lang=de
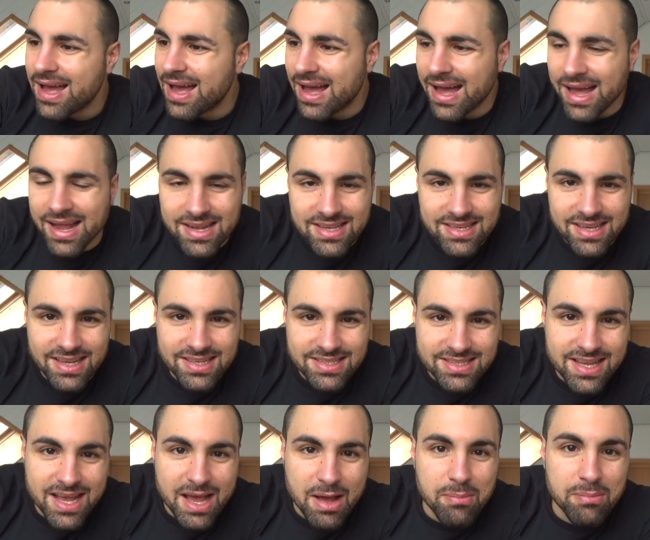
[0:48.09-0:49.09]
All
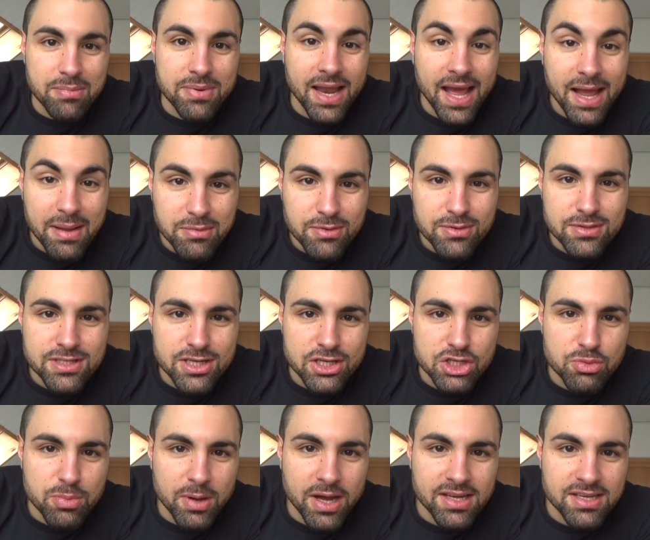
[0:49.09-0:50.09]
das bleibt uns
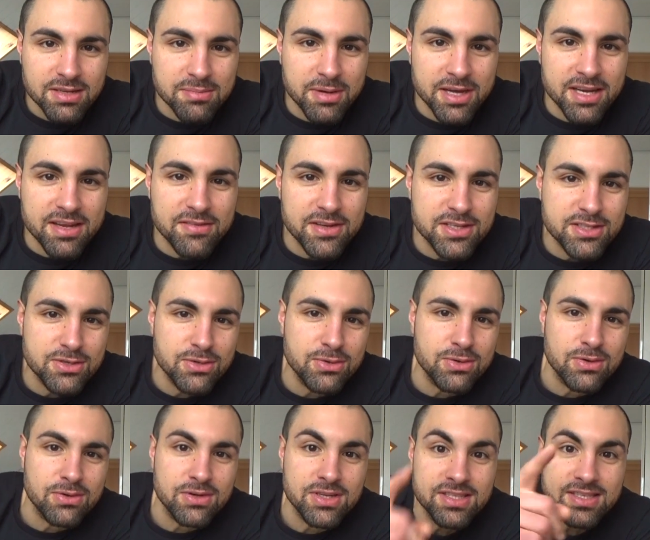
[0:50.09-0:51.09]
erspart in meiner
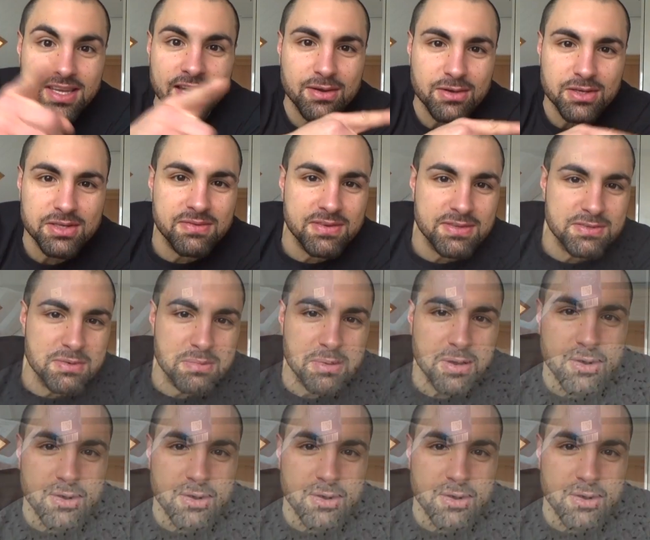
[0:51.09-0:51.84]
Version und ich zeige euch, was wir